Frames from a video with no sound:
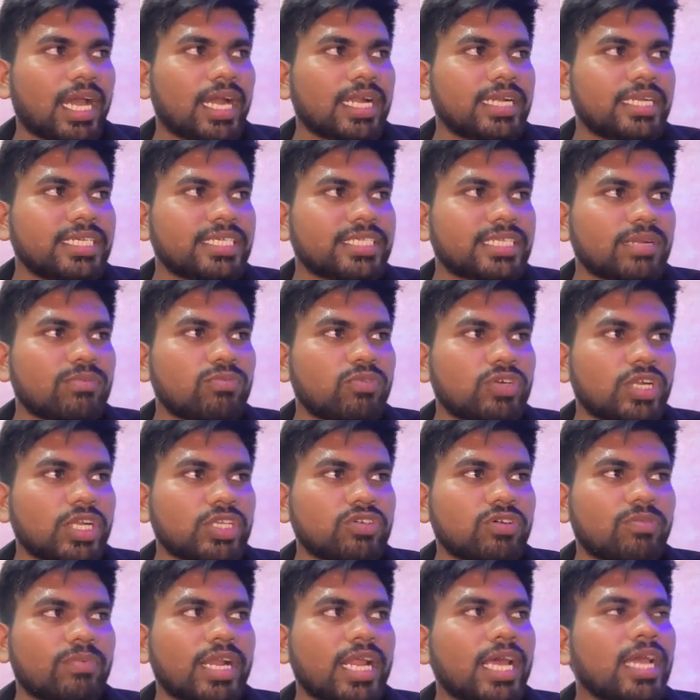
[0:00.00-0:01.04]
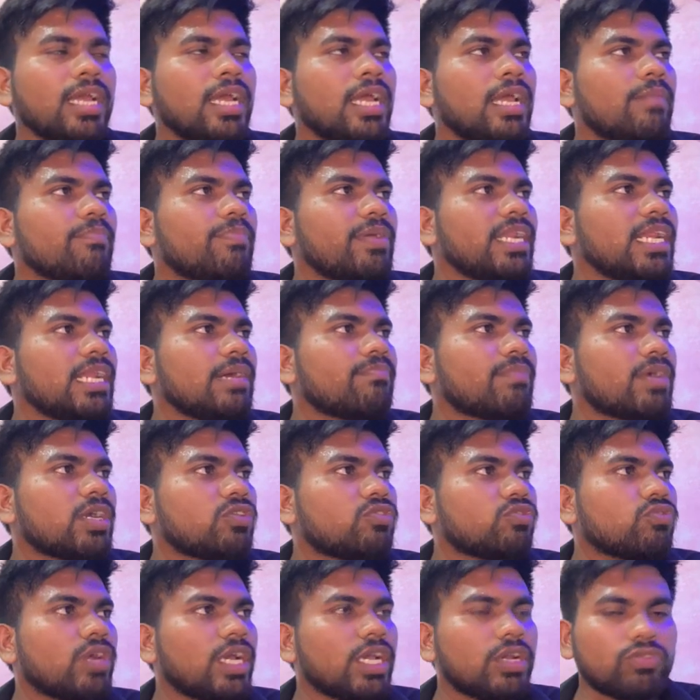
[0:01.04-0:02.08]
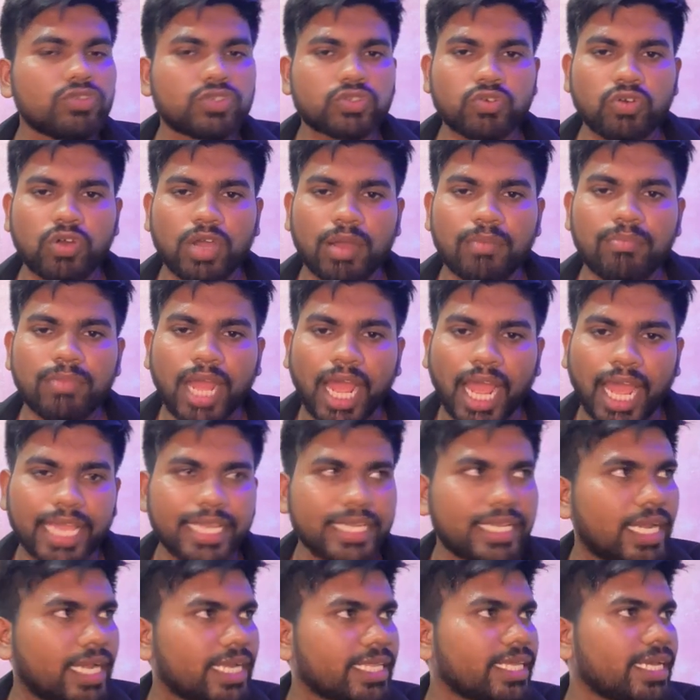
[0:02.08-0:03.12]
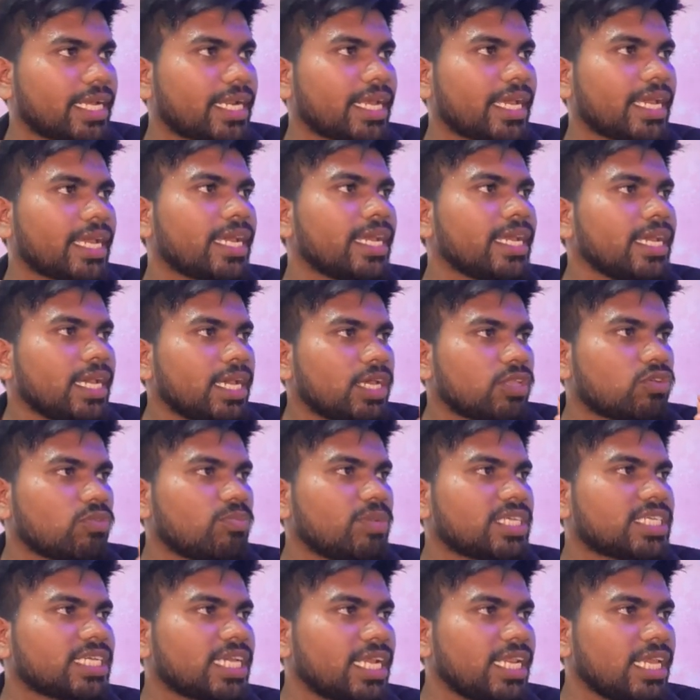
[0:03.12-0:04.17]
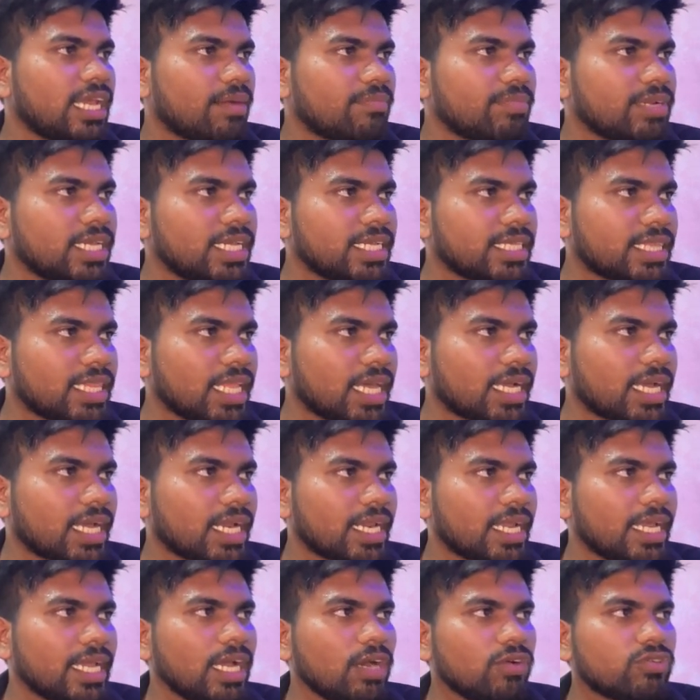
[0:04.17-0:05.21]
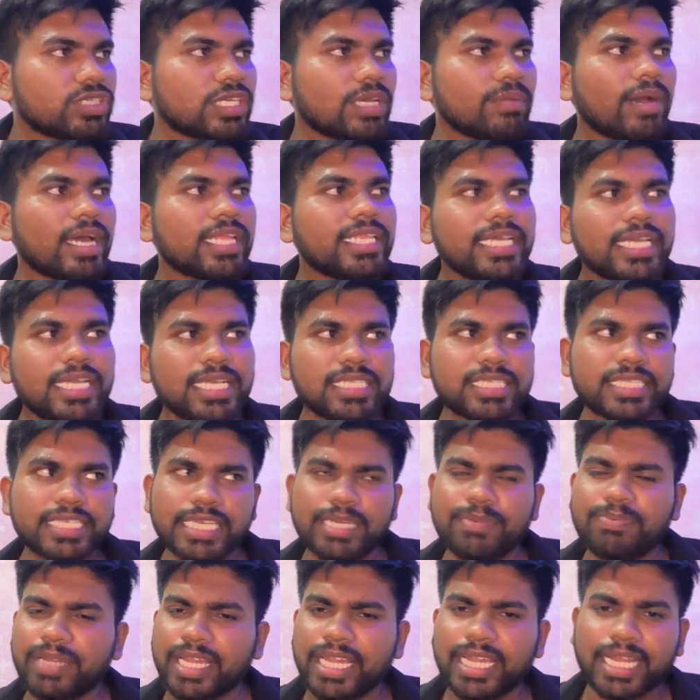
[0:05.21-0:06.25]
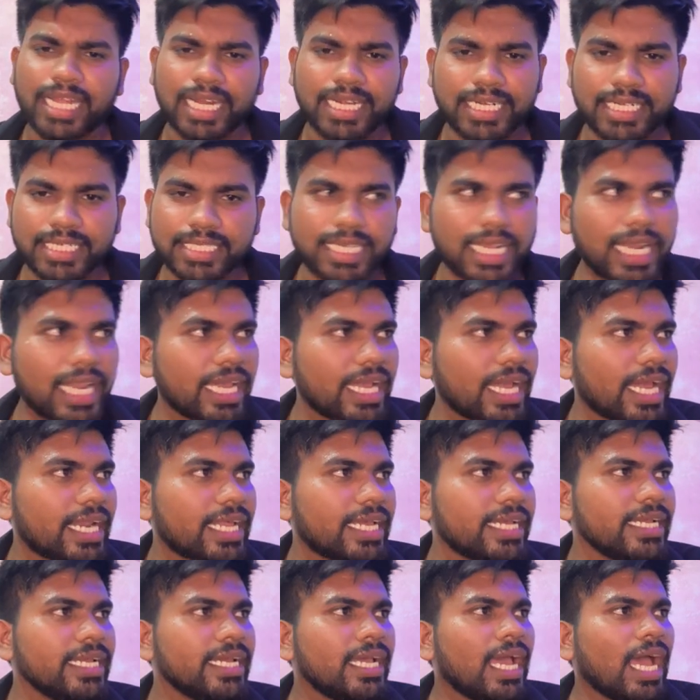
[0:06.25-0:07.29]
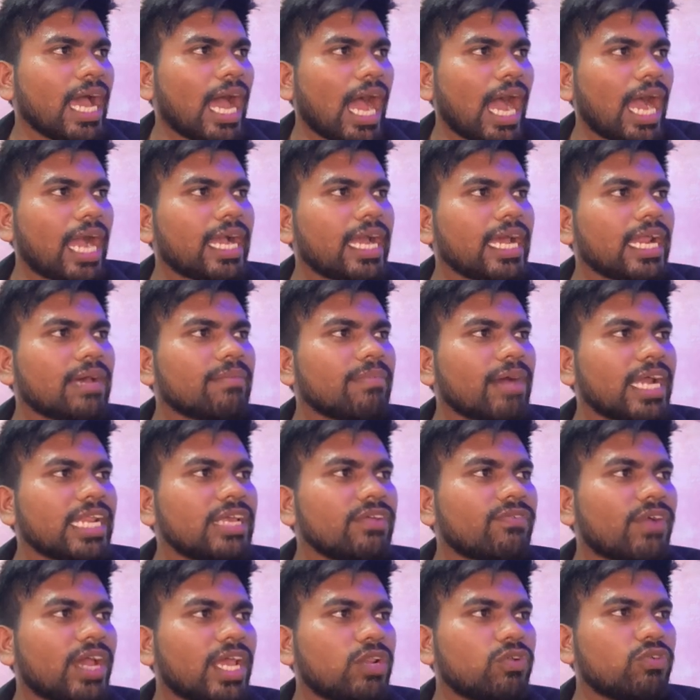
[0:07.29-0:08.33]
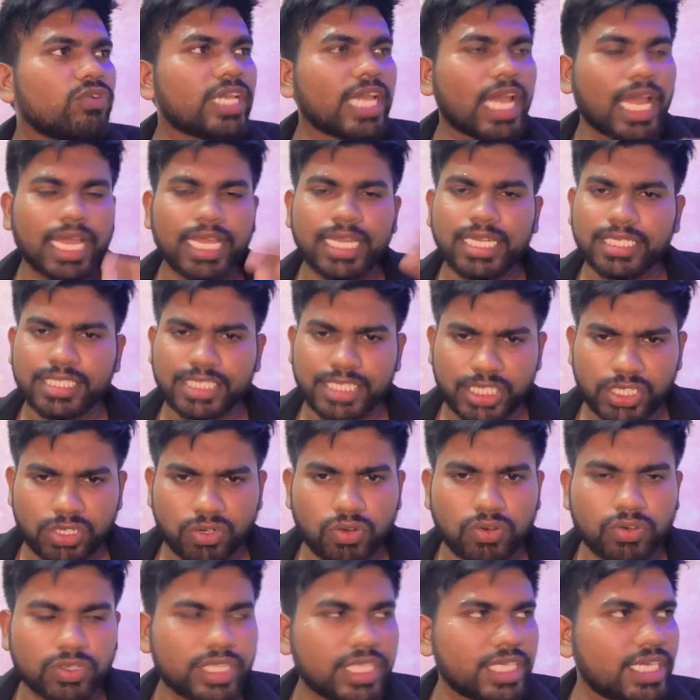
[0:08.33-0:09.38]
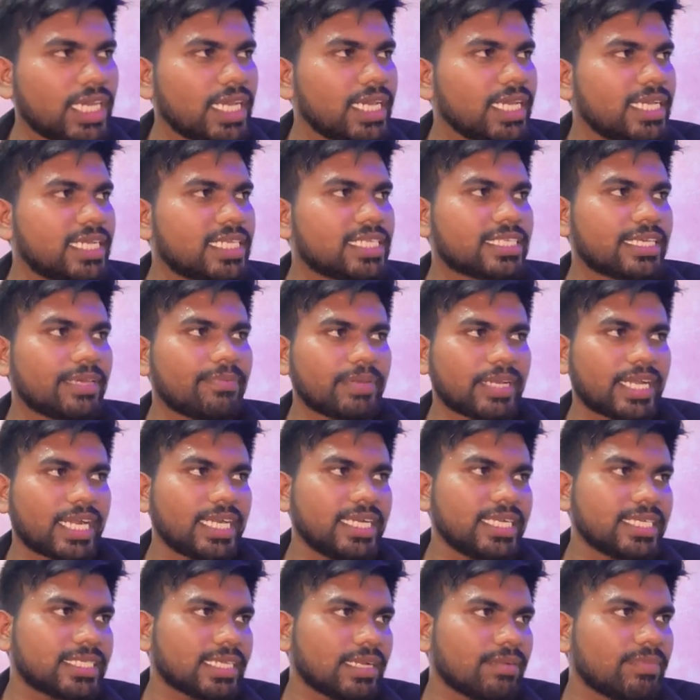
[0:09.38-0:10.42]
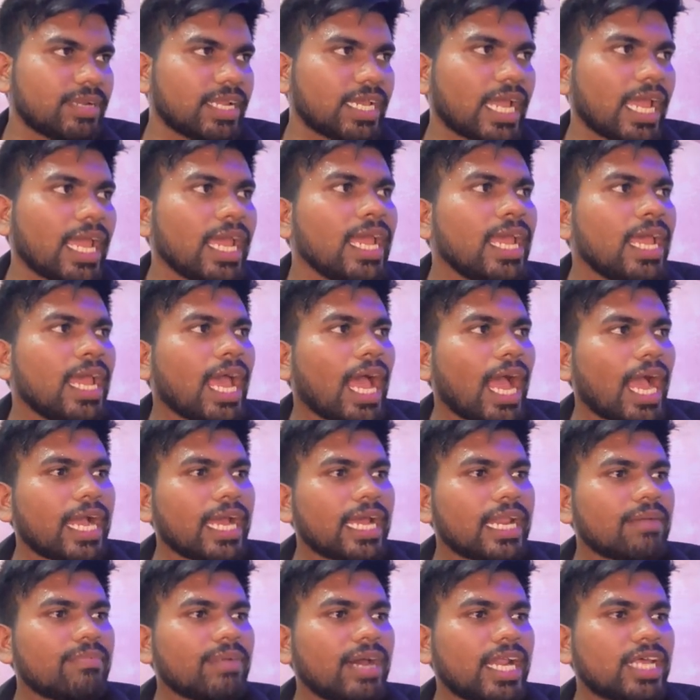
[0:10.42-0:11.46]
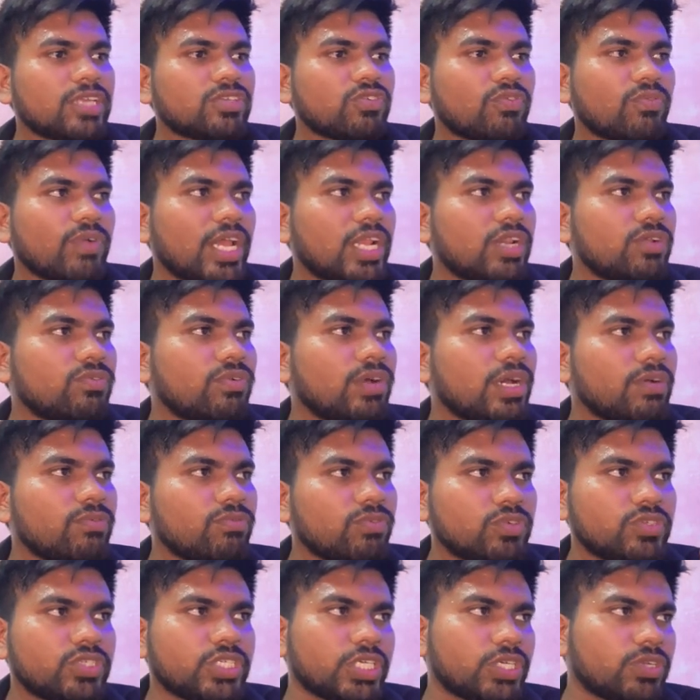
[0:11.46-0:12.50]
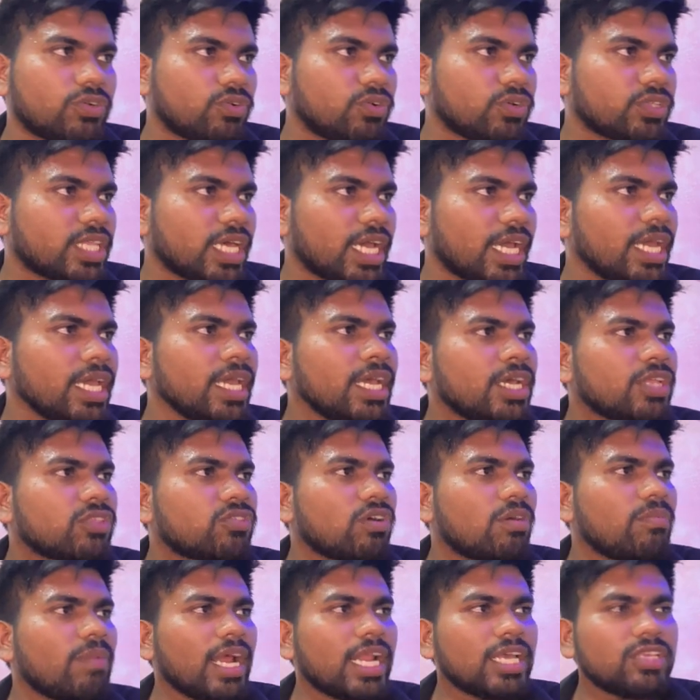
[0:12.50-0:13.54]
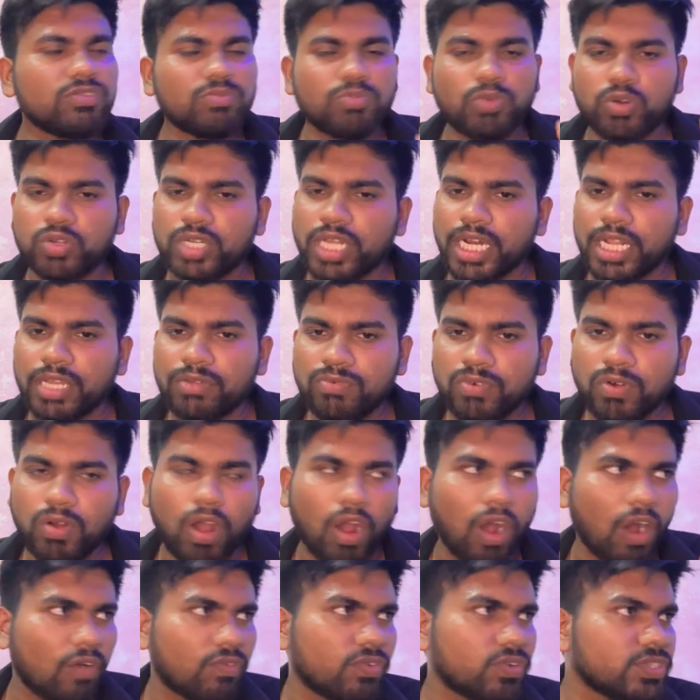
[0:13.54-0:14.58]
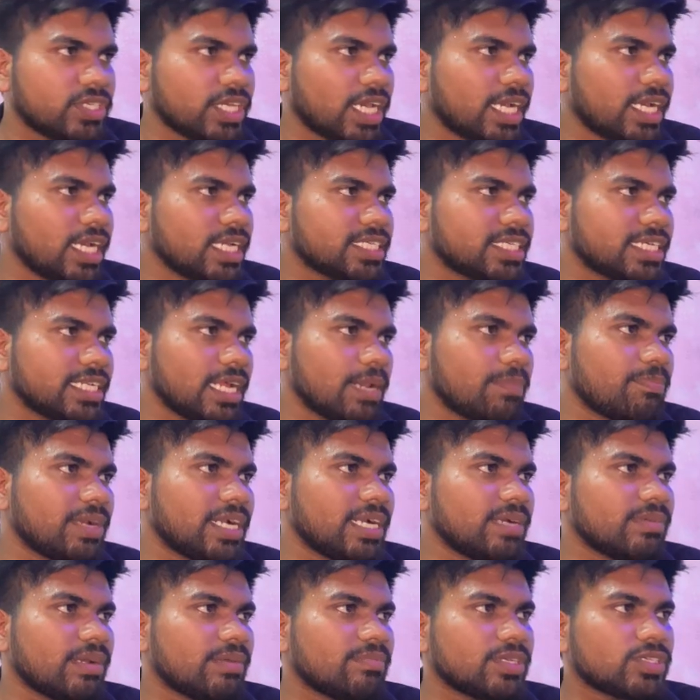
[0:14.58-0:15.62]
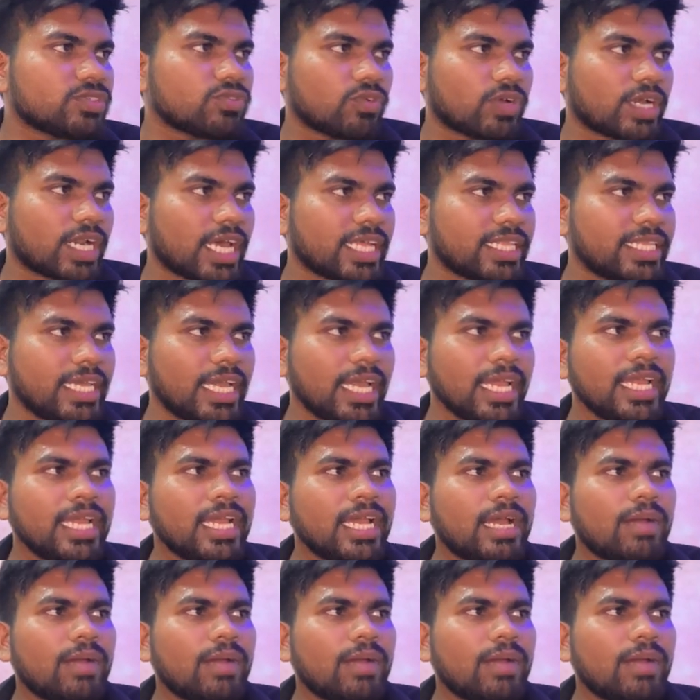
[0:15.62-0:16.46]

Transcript: डिजिटल मोटर जो हमारा पिन नंबर टू है उसको हम हाई कर दे रहे हैं तो बेसिकली हम इतना कर रहे हैं उसके बाद इल्स इफ़ एक कंडीशन लगा रहे हैं अगर हमारी वैल्यू क्या है जीरो होती है इल्स इफ़ एक कंडीशन हम लगाए अगर हमारा जो वैल्यू है वो जीरो होता है तो हमारा जो मोटर है वो ऑफ हो जाएगा सीरियल प्रिंट में हमने सो करा दिया